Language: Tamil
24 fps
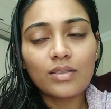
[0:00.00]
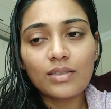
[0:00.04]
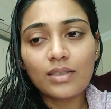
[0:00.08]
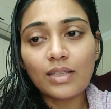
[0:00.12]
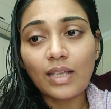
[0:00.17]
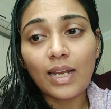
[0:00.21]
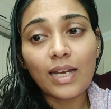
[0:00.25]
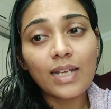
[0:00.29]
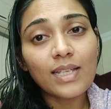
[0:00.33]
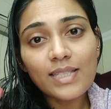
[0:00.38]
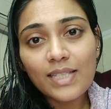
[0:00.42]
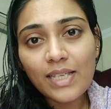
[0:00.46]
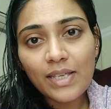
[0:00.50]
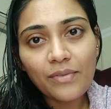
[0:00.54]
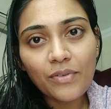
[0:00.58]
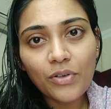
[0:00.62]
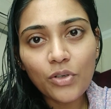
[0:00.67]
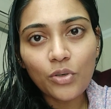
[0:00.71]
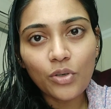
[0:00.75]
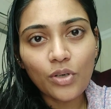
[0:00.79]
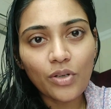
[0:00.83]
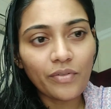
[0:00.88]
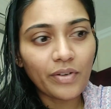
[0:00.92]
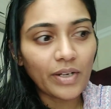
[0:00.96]
தலை சீவு
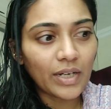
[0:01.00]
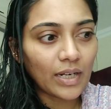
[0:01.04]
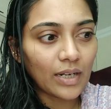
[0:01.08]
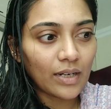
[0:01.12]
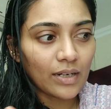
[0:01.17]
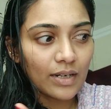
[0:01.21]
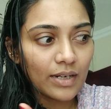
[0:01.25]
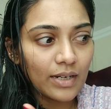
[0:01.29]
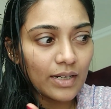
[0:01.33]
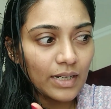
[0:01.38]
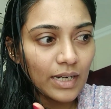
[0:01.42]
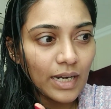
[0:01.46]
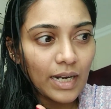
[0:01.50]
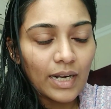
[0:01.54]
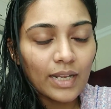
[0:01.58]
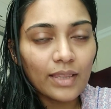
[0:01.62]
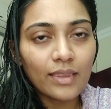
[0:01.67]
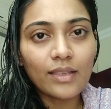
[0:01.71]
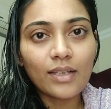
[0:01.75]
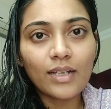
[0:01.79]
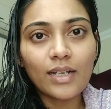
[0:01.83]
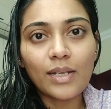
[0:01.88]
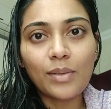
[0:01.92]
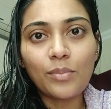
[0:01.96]
கூட வேணாம் நான்
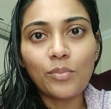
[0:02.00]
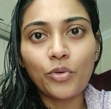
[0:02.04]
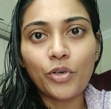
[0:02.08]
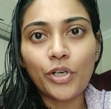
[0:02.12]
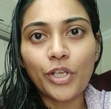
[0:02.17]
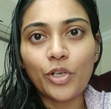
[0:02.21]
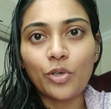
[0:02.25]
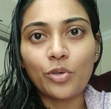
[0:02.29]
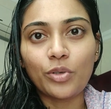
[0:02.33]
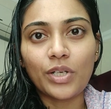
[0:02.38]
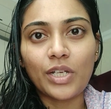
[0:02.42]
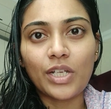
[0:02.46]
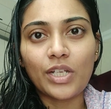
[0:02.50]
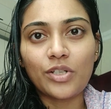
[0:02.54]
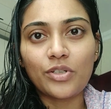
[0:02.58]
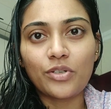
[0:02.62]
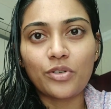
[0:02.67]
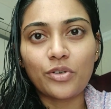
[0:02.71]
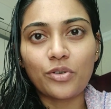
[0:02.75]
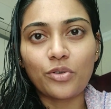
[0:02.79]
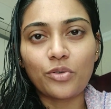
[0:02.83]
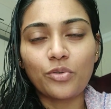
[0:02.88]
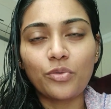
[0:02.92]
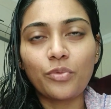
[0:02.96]
நடந்தாலே முடி கொட்டிகிட்டு
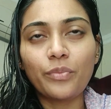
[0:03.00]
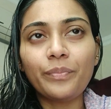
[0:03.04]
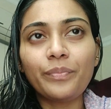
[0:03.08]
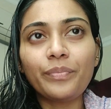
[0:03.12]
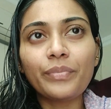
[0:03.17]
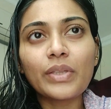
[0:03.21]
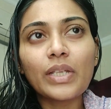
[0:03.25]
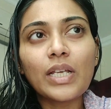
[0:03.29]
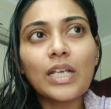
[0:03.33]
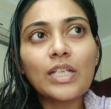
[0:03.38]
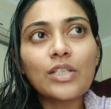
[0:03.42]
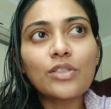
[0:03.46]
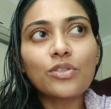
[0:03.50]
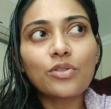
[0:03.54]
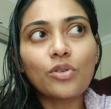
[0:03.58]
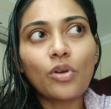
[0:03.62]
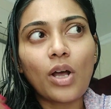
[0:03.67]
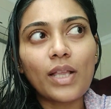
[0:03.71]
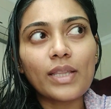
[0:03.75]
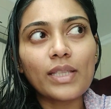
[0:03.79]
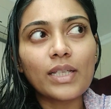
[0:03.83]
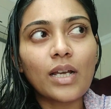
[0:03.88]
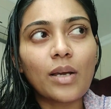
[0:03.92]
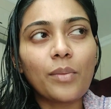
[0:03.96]
இருக்கும் ஸோ
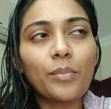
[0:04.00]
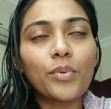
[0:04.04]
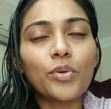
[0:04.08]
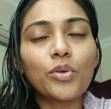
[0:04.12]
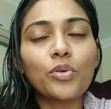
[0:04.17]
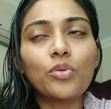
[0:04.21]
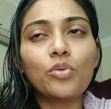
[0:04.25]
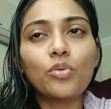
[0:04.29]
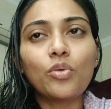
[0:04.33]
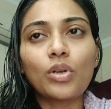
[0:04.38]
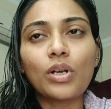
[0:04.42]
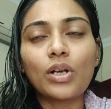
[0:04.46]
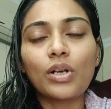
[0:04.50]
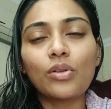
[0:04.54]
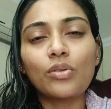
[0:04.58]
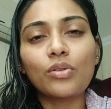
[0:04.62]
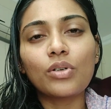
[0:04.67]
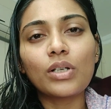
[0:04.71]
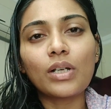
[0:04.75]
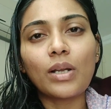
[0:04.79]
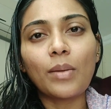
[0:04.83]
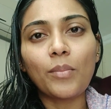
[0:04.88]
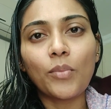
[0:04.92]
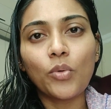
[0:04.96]
அதுக்கப்புறம்
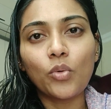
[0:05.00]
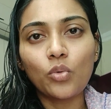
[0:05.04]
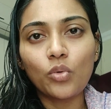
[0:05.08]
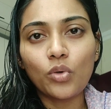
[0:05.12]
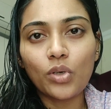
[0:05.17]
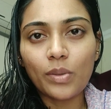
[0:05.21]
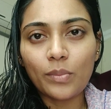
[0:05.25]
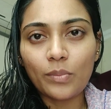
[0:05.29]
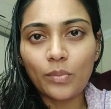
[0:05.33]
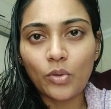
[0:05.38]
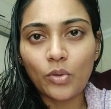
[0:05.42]
ஓரளவுக்கு நம்ம ஊருக்கு